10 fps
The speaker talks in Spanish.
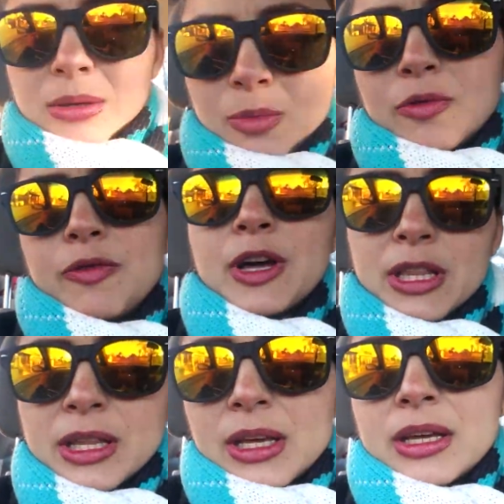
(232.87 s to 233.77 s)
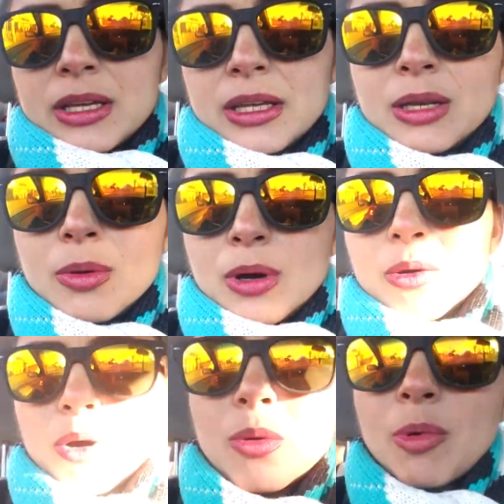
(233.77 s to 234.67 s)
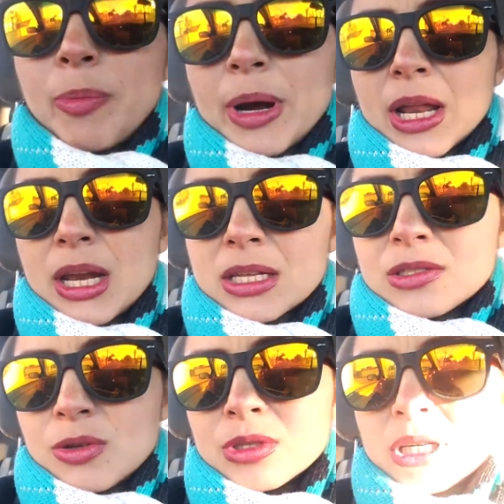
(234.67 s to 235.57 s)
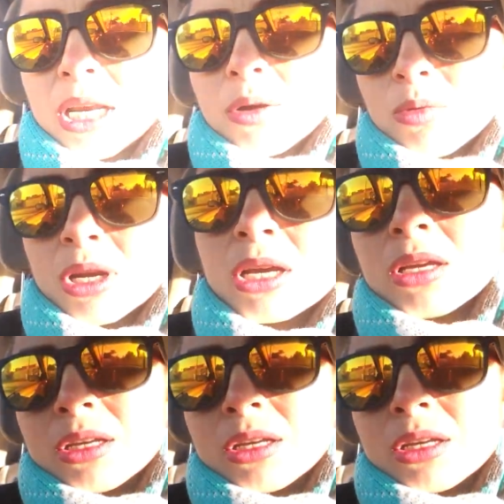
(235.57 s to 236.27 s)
bufanda y luego como para las 12, la una